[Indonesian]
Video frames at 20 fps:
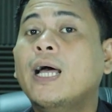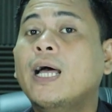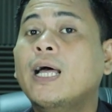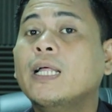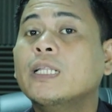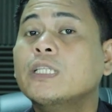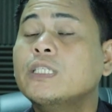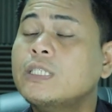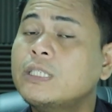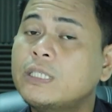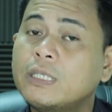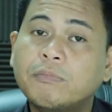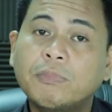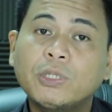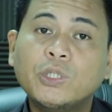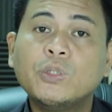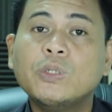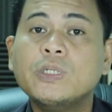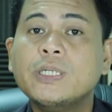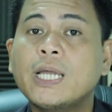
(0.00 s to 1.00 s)
Nah,
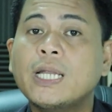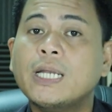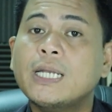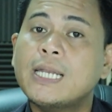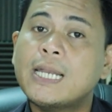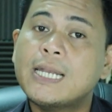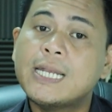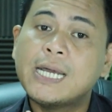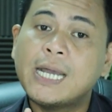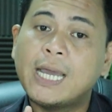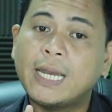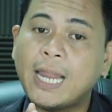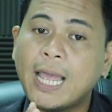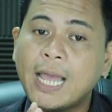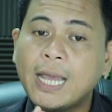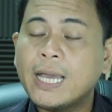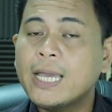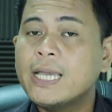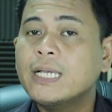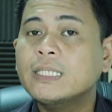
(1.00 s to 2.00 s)
sebetulnya dengan
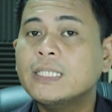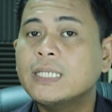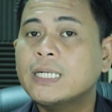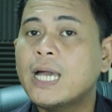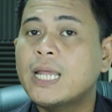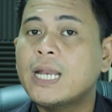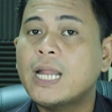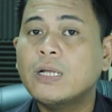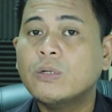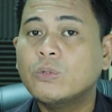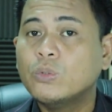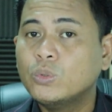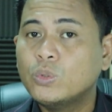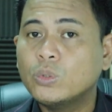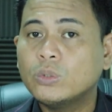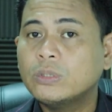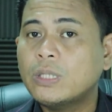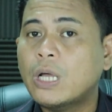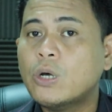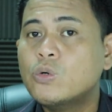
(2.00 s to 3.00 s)
angka yang sekarang
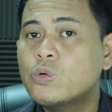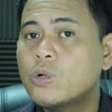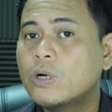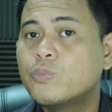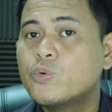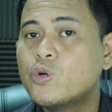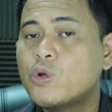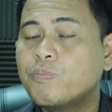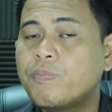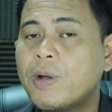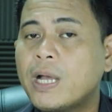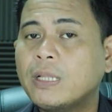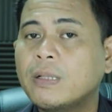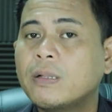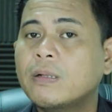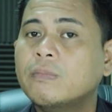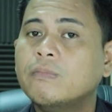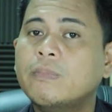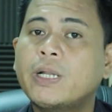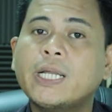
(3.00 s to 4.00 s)
untuk tahun
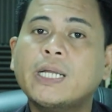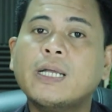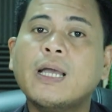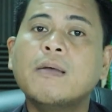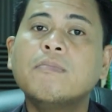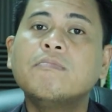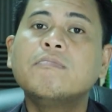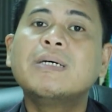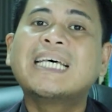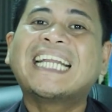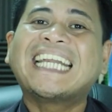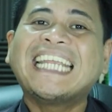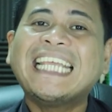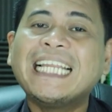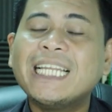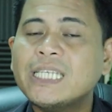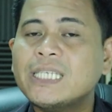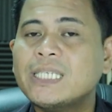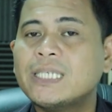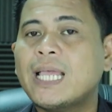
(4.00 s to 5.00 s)
2024, mereka
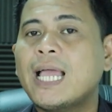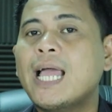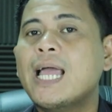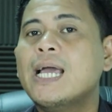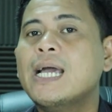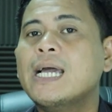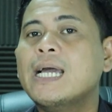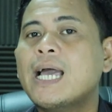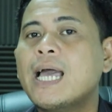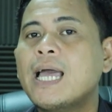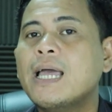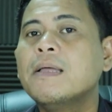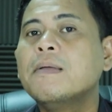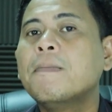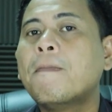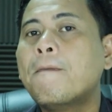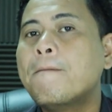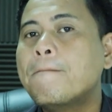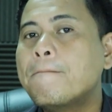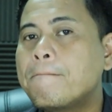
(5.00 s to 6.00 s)
merilis angka
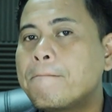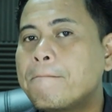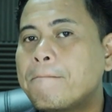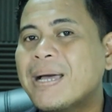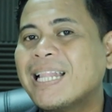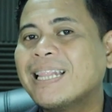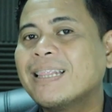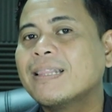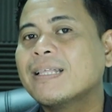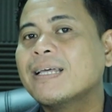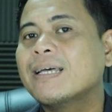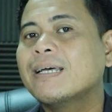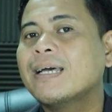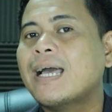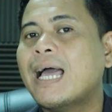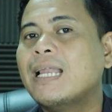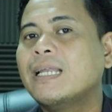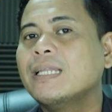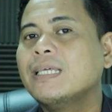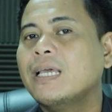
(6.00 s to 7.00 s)
4
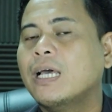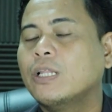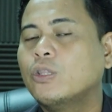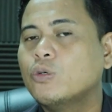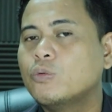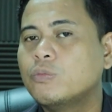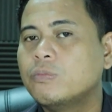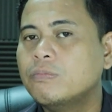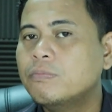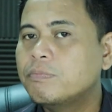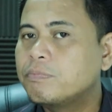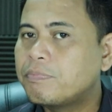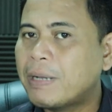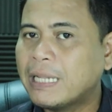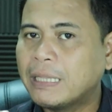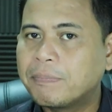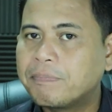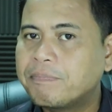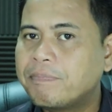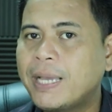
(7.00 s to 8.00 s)
kali atau 4
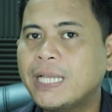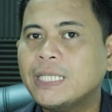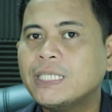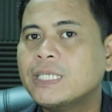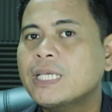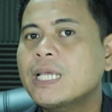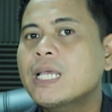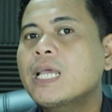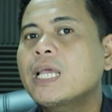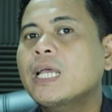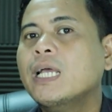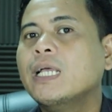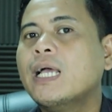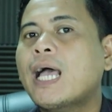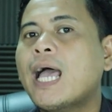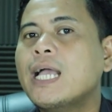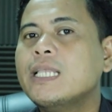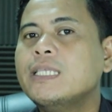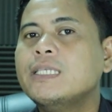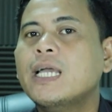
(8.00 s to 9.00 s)
batch
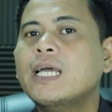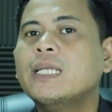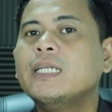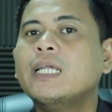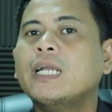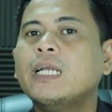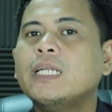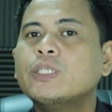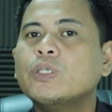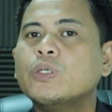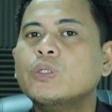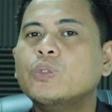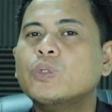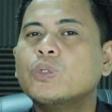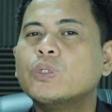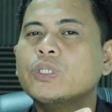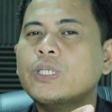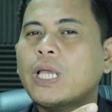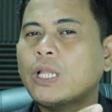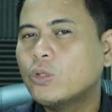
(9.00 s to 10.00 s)
hanya dirilis
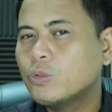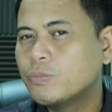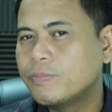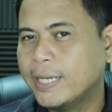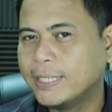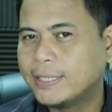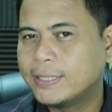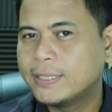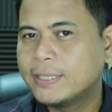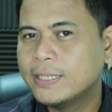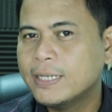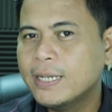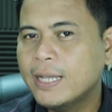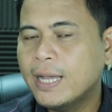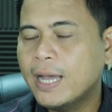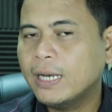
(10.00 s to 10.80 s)
untuk satu batch.